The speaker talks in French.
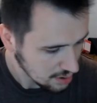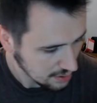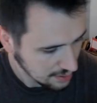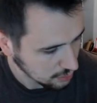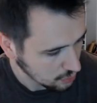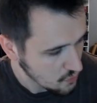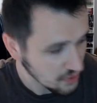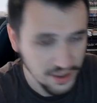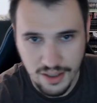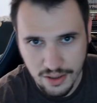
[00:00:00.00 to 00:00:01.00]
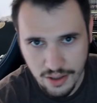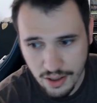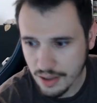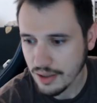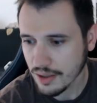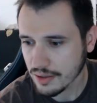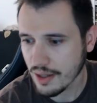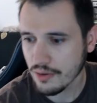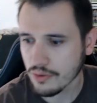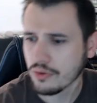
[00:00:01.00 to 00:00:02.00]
Qu'est-ce que vous faites à l'école Quel